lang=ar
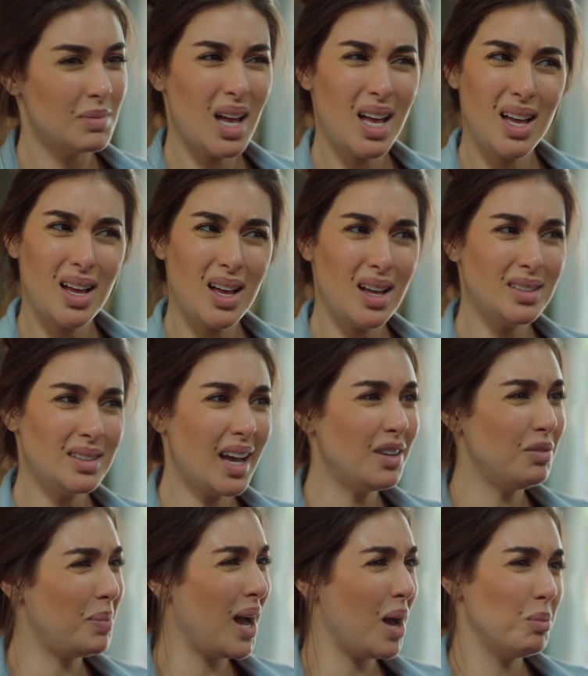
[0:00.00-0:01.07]
ما انت
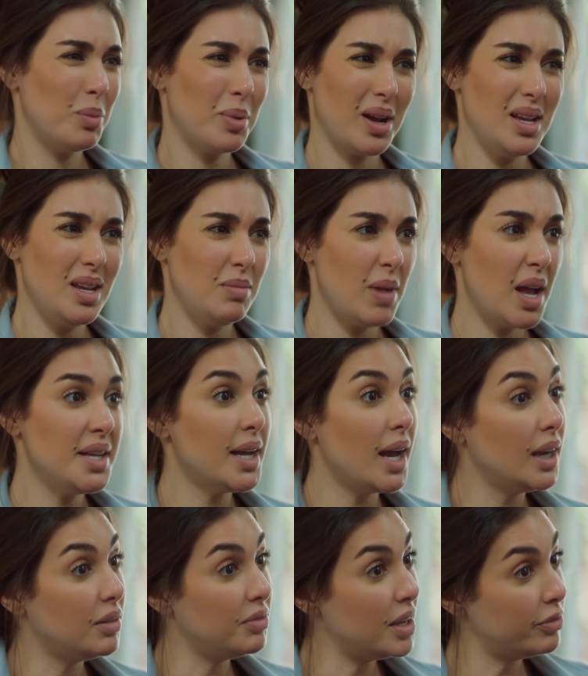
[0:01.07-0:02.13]
عارف بقى عم ابراهيم اي
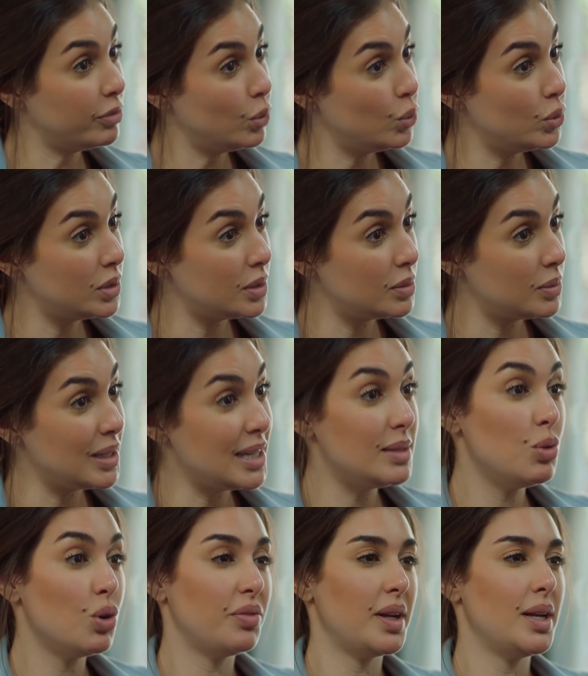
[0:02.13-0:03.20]
حاجه فيها فلوس
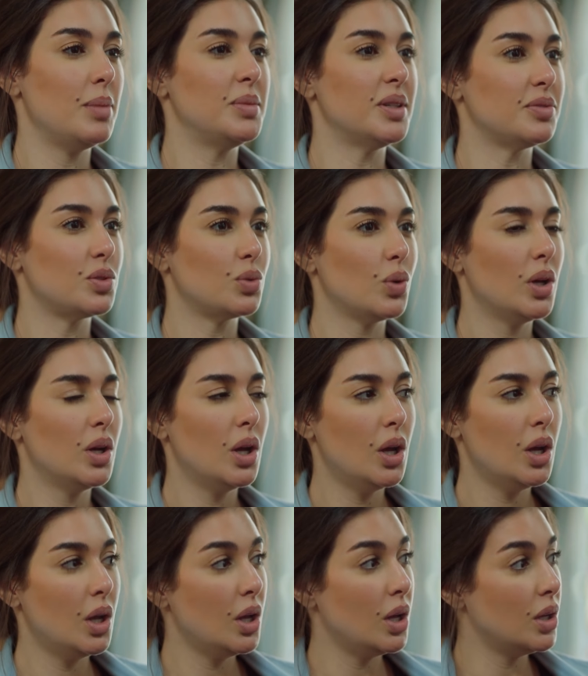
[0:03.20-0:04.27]
لازم يقف عليها بنفسه
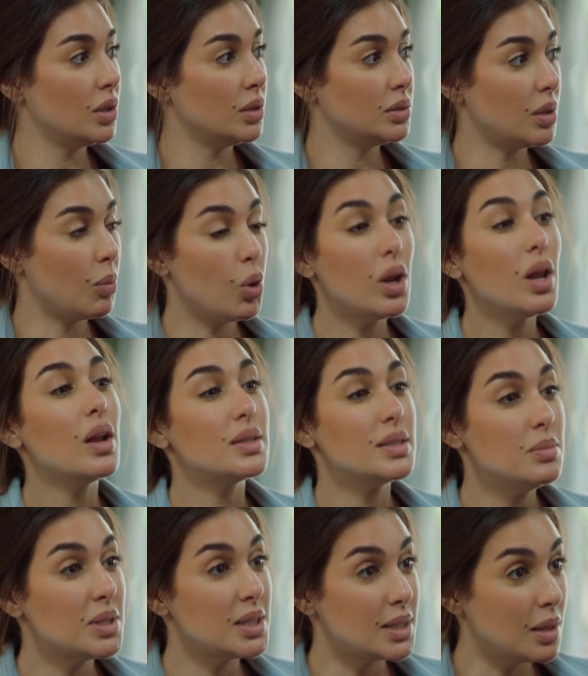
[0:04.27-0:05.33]
طب والله
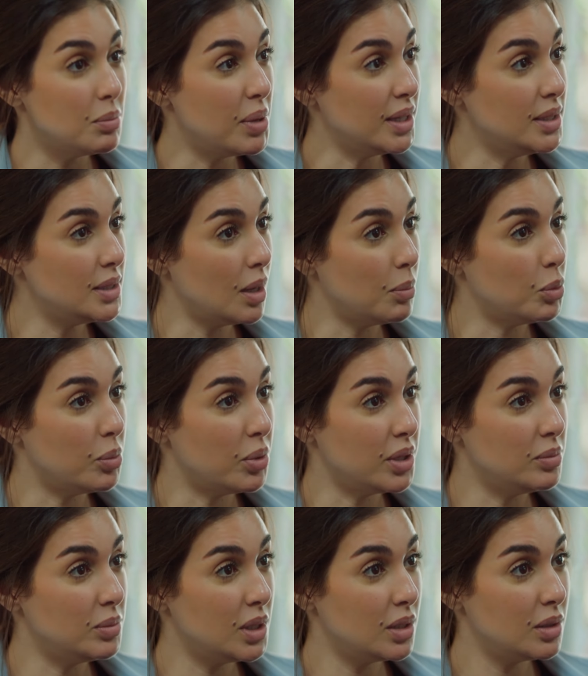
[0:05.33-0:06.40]
العظيم انا ساعات بحس عم
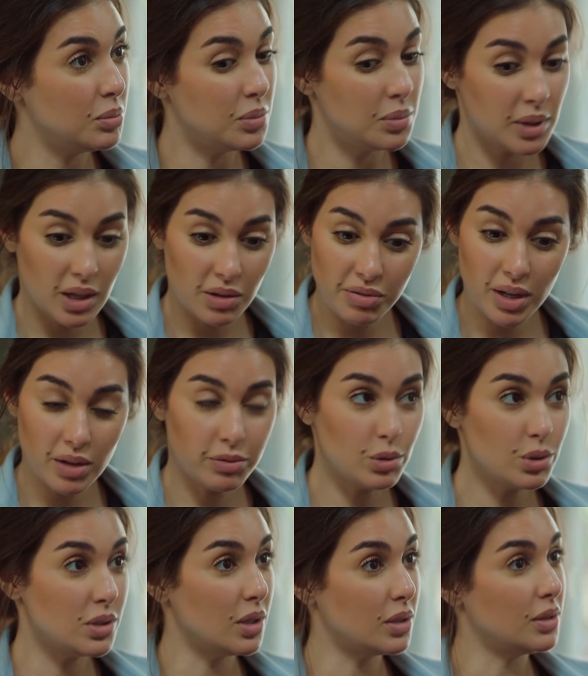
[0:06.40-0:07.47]
ابراهيم ده بيخاف على
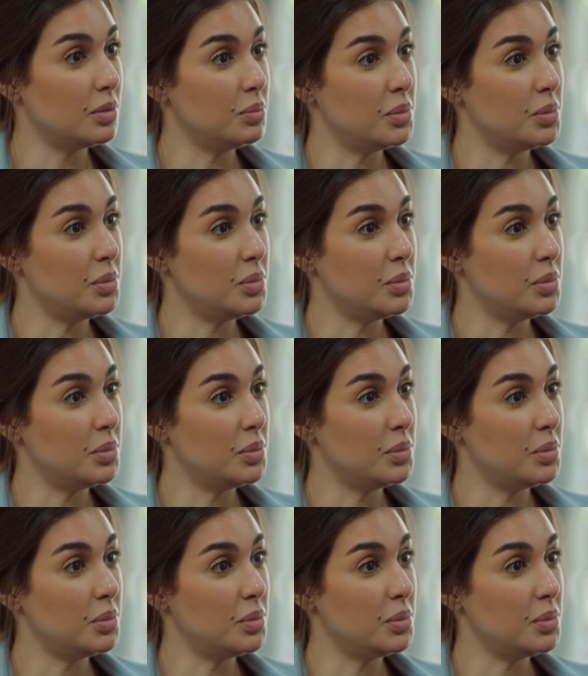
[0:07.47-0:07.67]
فلوسنا اكتر